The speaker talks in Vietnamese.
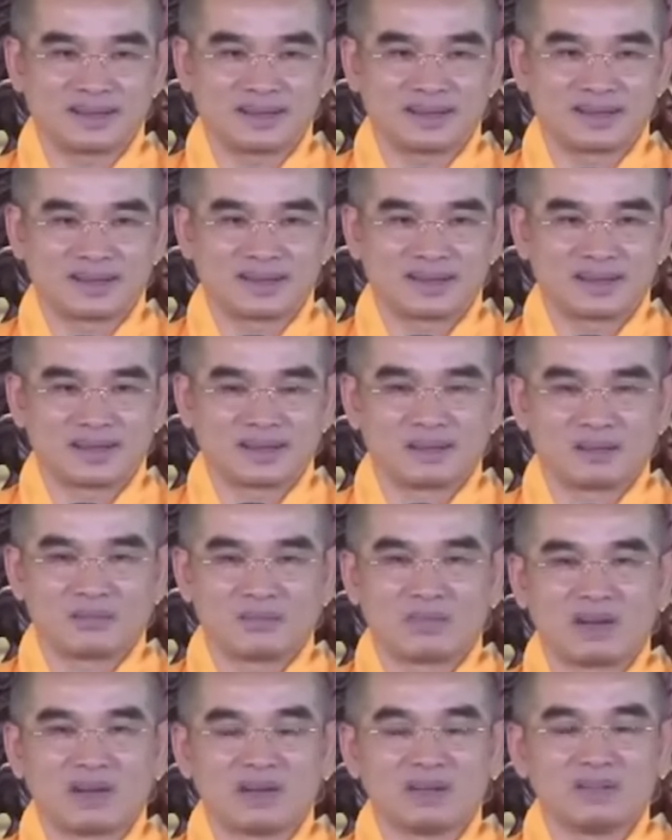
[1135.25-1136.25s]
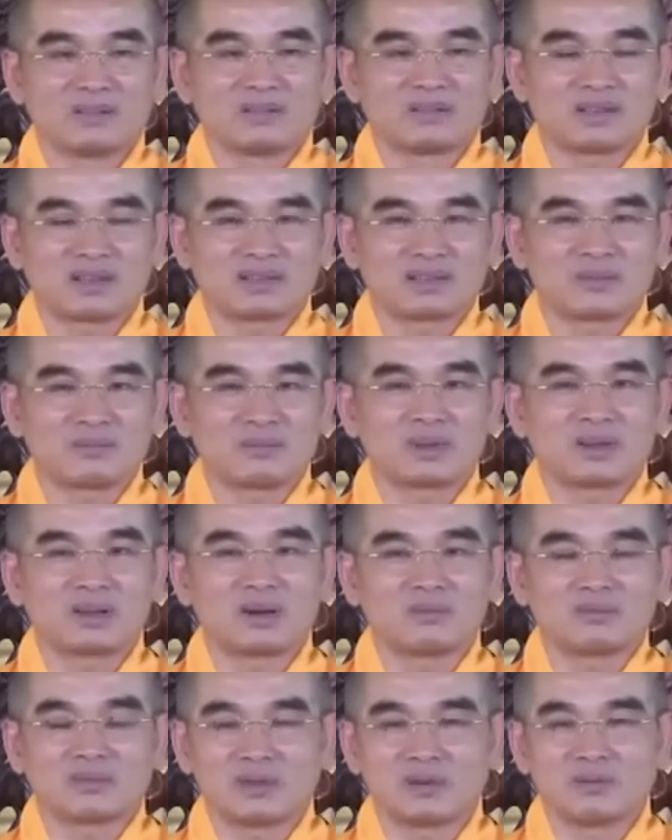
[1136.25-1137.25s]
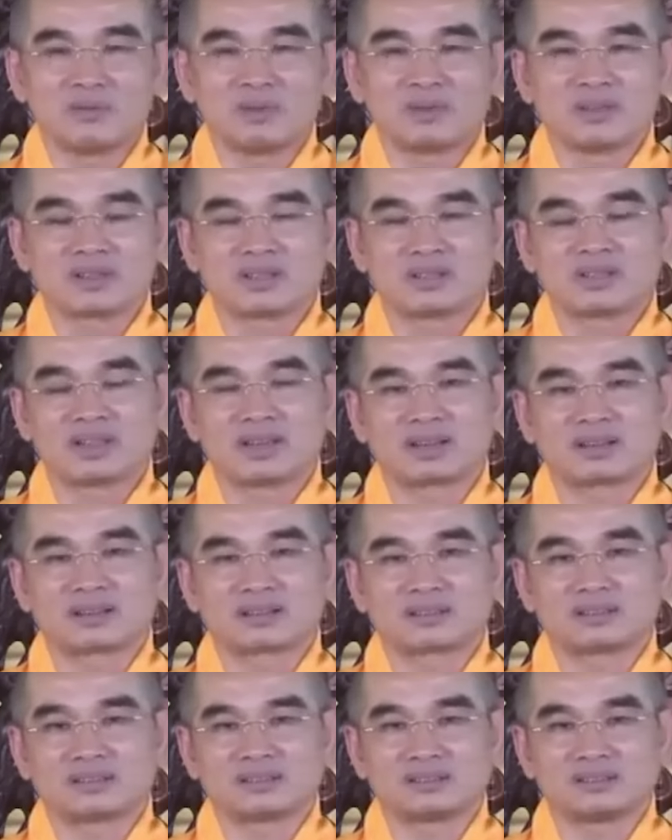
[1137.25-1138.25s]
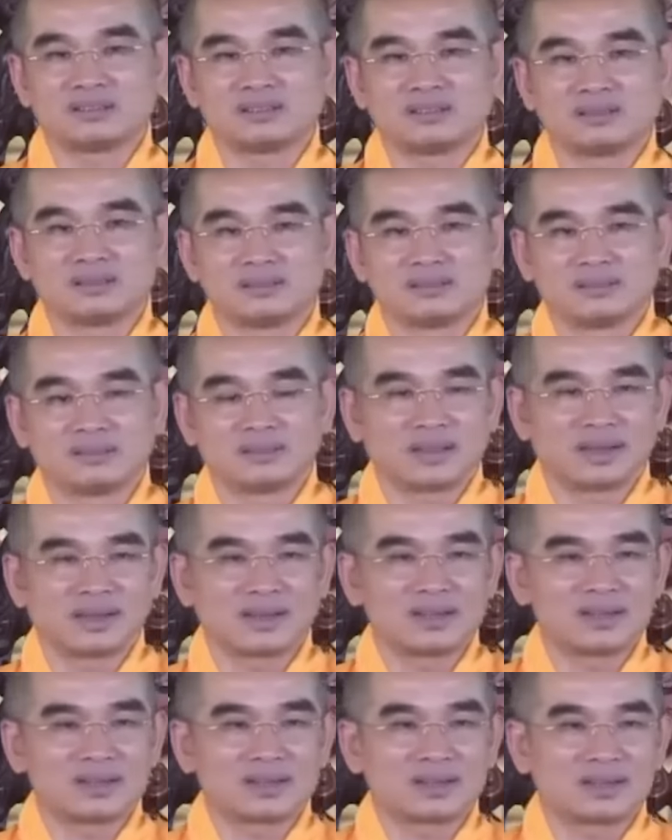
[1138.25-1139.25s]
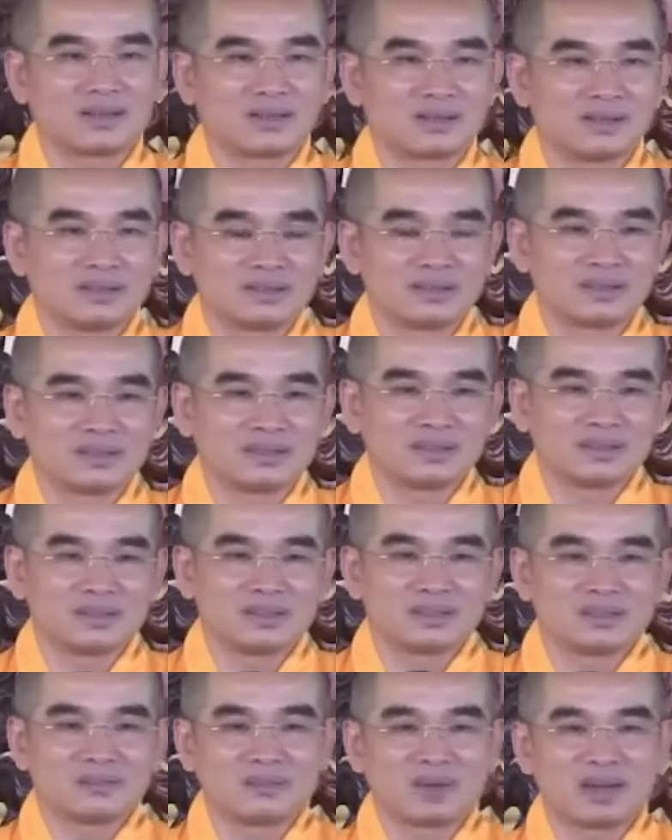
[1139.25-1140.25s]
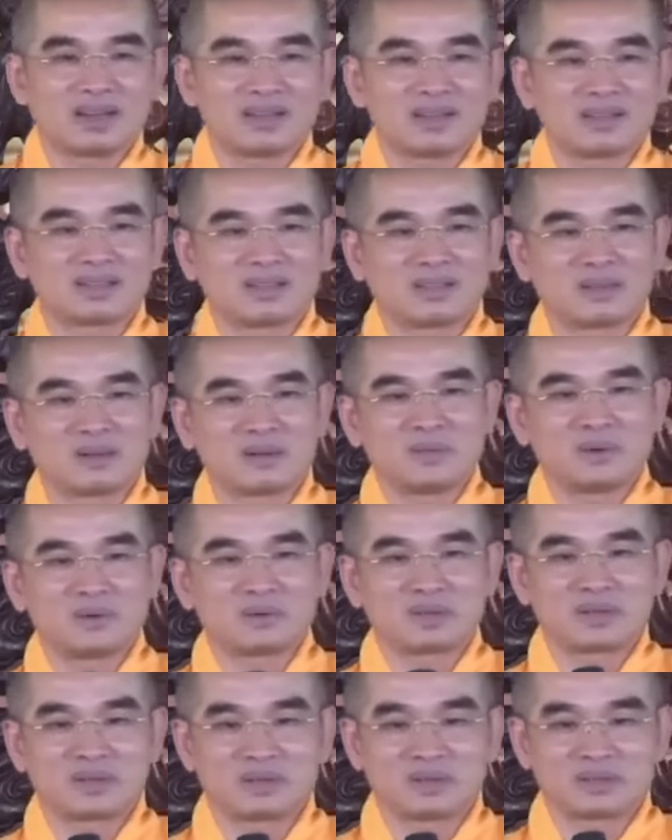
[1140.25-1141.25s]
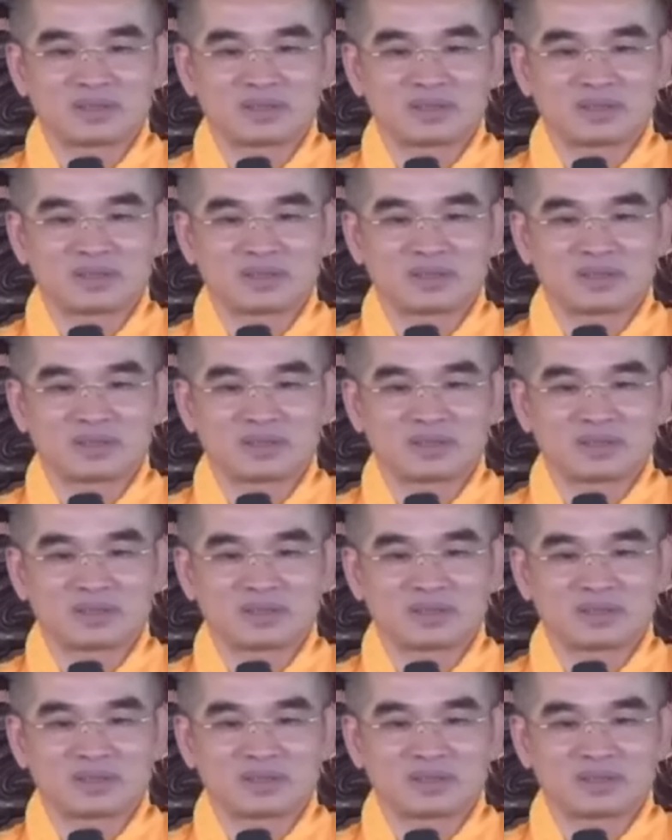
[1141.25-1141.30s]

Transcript: Mà nếu chúng ta sống không đúng với sự thật, nay xin lỗi, mai xin lỗi, mốt xin lỗi, sẽ cả